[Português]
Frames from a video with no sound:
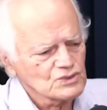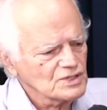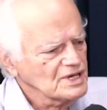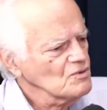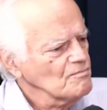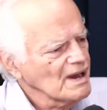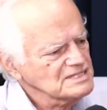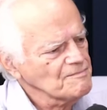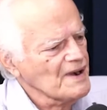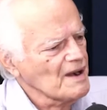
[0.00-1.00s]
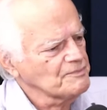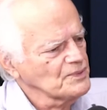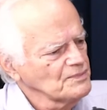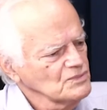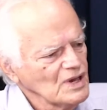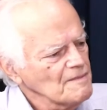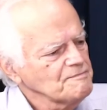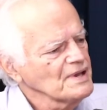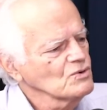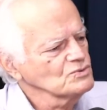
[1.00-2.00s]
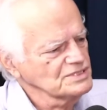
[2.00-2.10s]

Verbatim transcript: que era um bate-papo. Não era pergunta e